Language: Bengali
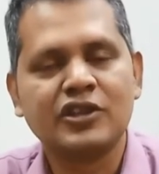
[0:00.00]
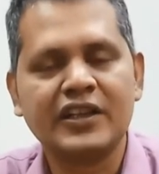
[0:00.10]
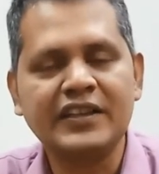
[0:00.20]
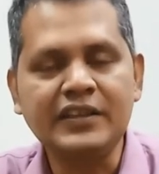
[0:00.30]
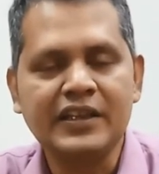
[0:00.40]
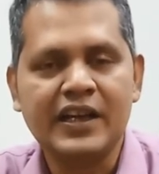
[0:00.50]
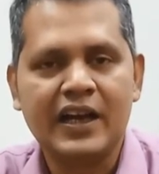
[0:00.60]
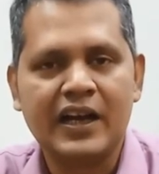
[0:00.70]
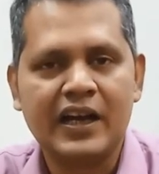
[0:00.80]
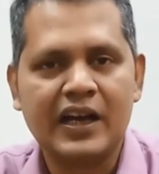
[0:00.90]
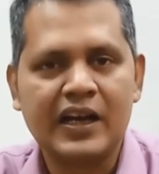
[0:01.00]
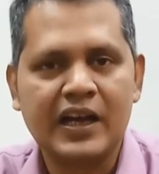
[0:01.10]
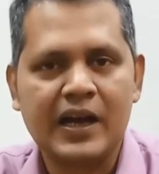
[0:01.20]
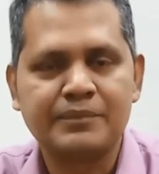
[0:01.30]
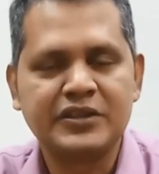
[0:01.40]
ধরেন
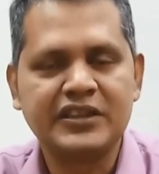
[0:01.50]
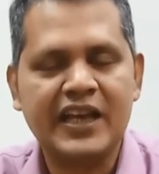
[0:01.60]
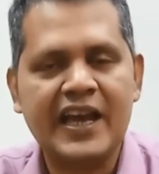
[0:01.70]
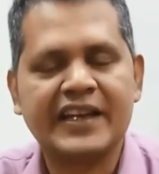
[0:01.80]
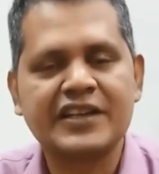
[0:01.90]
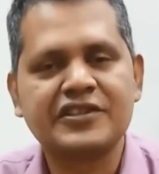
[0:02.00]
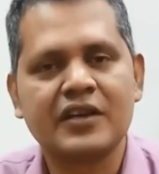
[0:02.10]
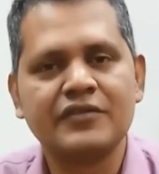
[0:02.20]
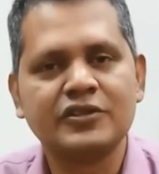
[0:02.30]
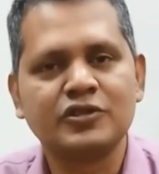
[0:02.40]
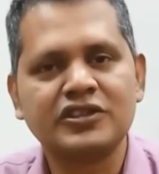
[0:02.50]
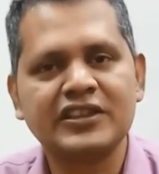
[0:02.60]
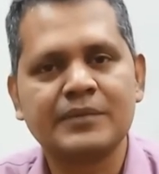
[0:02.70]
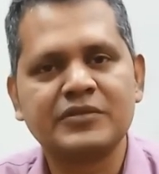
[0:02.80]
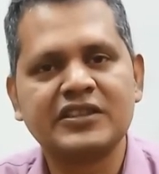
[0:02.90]
আপনি একা ট্রাভেল
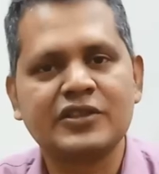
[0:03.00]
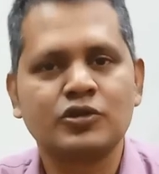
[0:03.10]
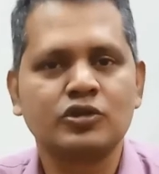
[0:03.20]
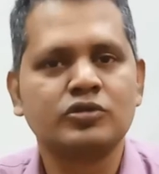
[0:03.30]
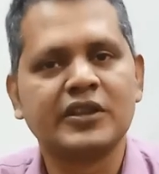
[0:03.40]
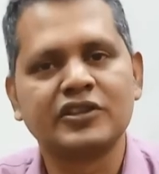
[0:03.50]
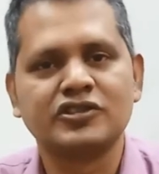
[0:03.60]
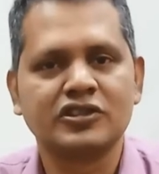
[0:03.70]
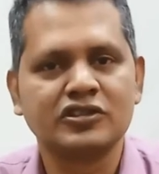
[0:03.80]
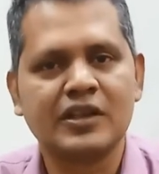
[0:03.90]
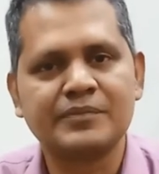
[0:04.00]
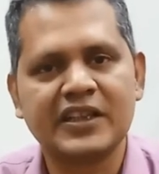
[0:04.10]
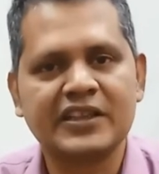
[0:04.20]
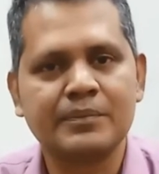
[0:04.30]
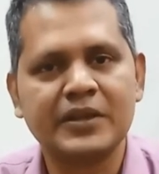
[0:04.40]
করছেন আপনি যা শুধু ঘুমানোর জন্য
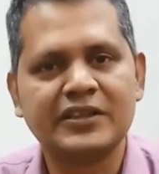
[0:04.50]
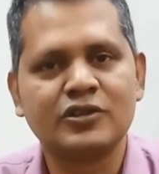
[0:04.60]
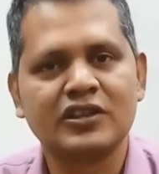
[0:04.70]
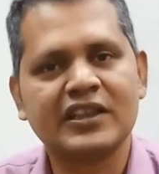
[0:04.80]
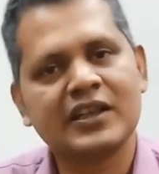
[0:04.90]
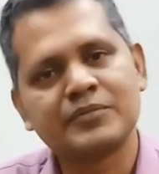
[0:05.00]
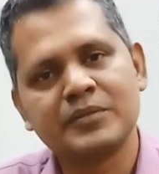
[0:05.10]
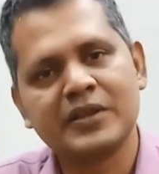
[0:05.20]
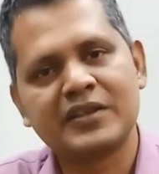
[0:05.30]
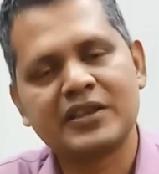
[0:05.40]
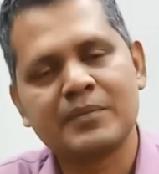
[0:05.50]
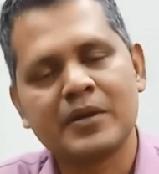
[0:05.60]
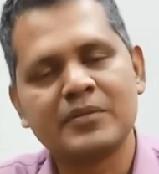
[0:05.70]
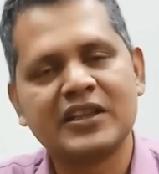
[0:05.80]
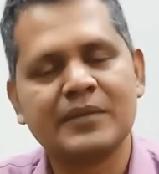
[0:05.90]
আপনার একটা বেড দরকার আপনি বেডটা
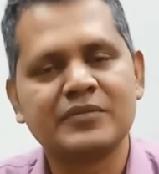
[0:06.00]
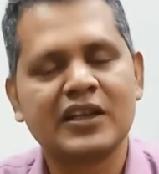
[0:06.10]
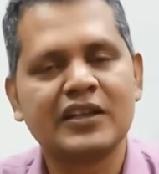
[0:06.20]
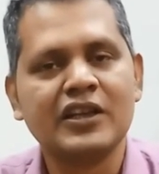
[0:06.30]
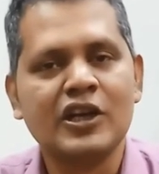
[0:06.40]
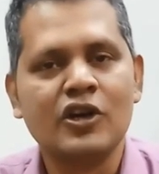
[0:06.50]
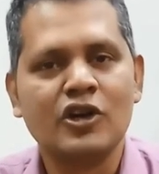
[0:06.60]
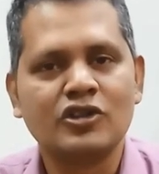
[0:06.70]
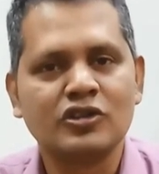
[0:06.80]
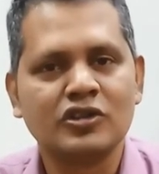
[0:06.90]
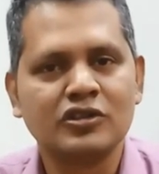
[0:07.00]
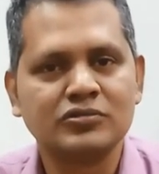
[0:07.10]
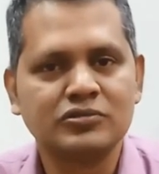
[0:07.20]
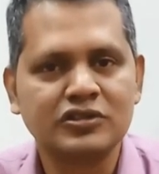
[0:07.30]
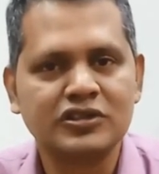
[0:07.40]
পাবেন আপনার হয়তো
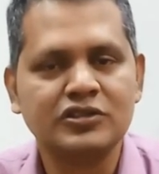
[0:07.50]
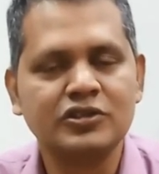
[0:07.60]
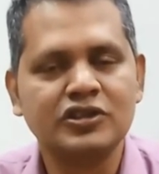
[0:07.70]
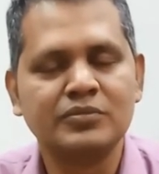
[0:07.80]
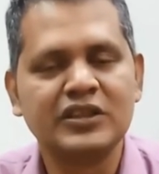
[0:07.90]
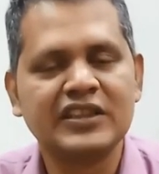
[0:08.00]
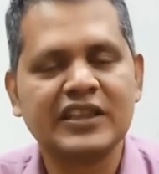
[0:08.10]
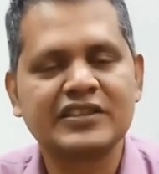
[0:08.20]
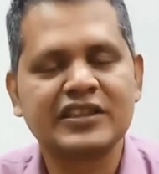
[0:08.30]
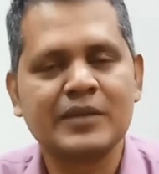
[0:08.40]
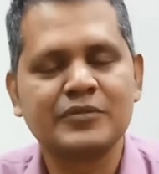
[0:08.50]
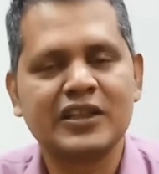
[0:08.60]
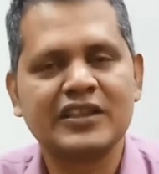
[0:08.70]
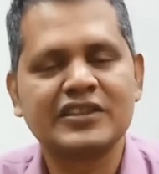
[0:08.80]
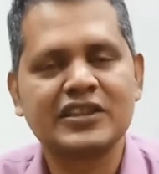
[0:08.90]
দুইজন মিলে যাচ্ছেন
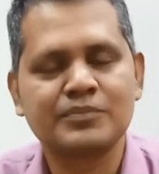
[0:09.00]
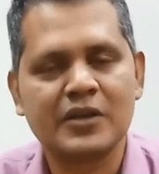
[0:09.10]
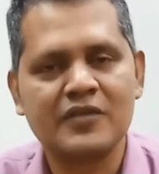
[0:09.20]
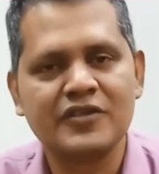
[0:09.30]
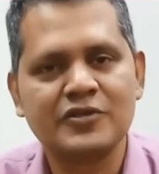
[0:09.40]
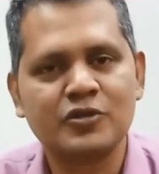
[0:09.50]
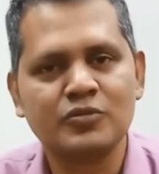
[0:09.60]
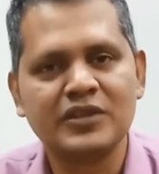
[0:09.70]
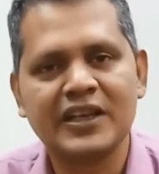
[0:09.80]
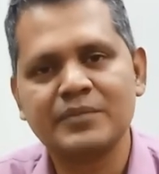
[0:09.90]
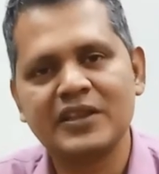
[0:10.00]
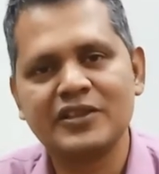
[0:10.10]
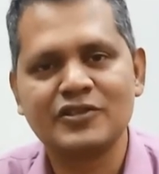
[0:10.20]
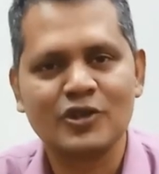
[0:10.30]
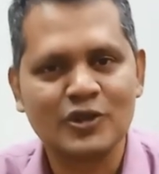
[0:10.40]
আপনার একটা জাস্ট প্রাইভেট রুম লাগবে
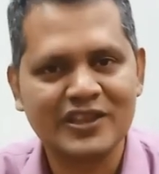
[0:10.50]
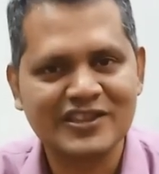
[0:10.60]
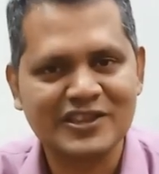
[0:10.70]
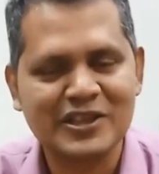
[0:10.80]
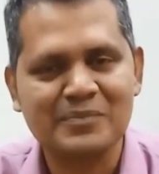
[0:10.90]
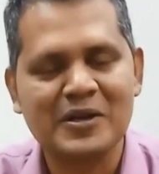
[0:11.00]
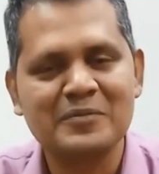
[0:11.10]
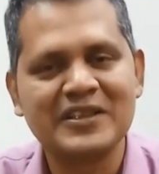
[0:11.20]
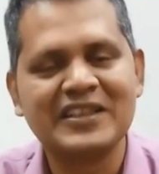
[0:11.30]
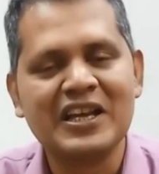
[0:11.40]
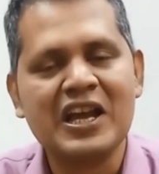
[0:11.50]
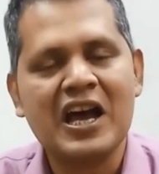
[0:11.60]
ইটস ওকে সেটা পাবেন